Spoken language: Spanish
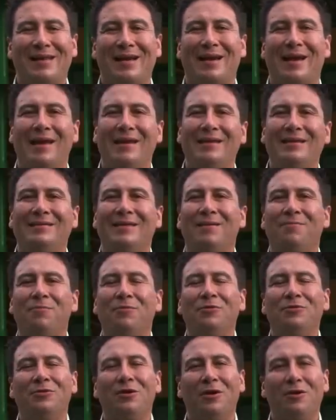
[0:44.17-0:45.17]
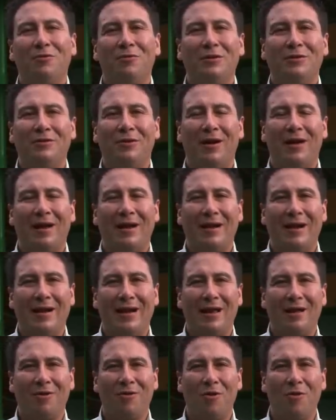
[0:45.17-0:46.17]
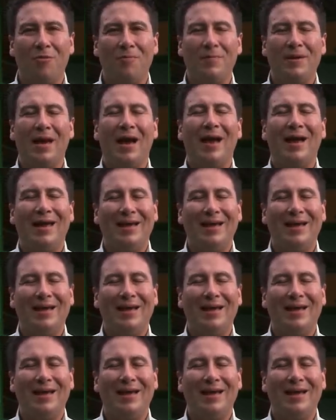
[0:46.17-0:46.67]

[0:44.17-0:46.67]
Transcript: Acá inicia el punto de encuentro de la ganadería en Colombia.